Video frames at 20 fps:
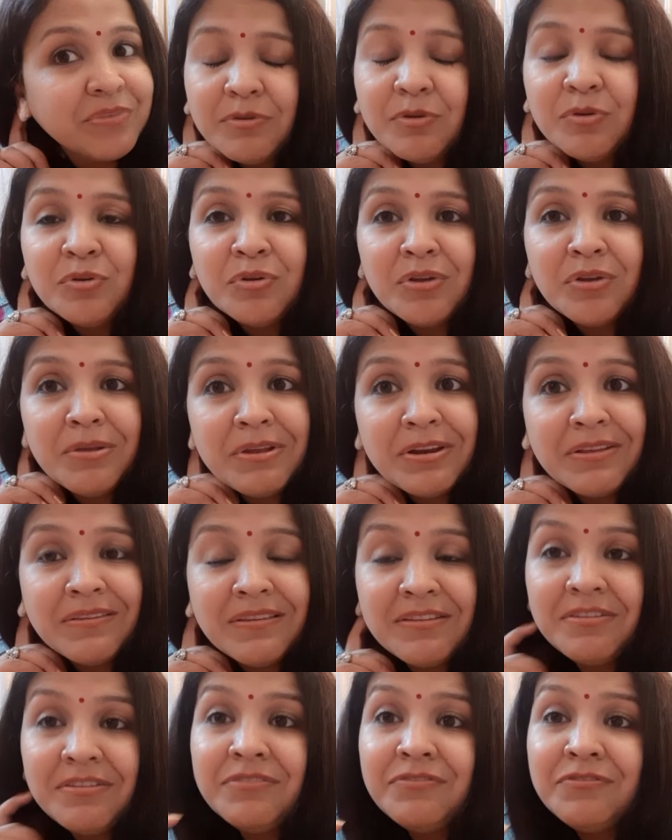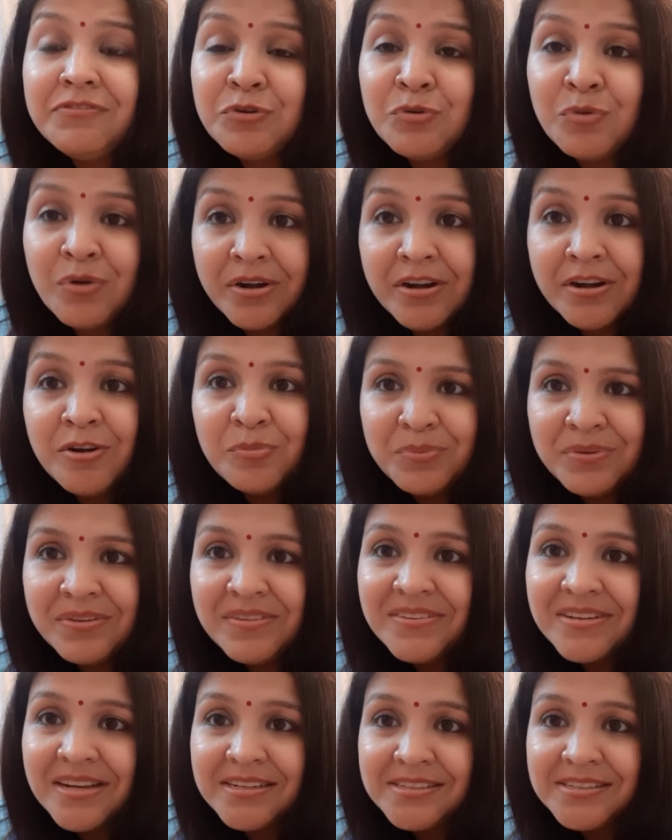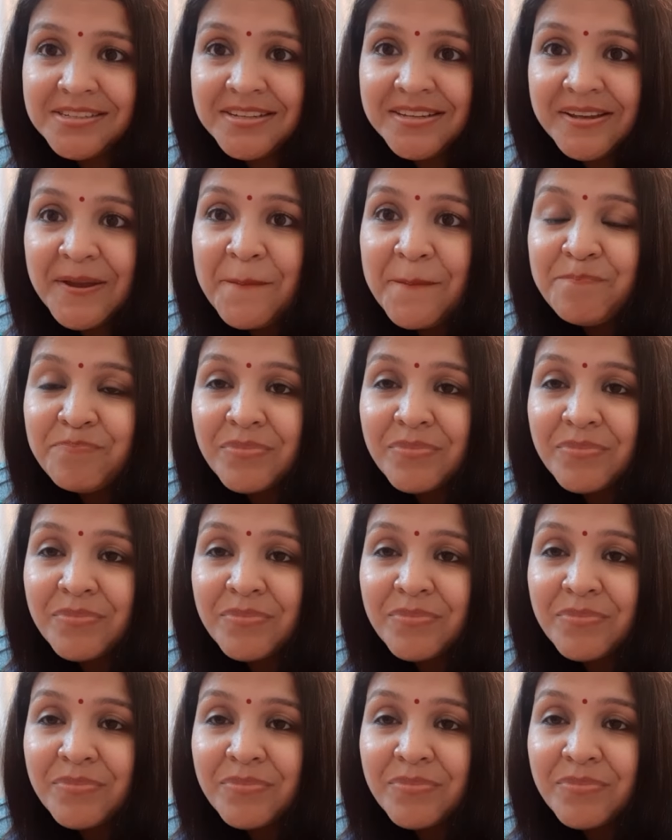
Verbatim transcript: उन्होंने मेरे से सिर्फ टू हंड्रेड रुपीज़ चार्ज किए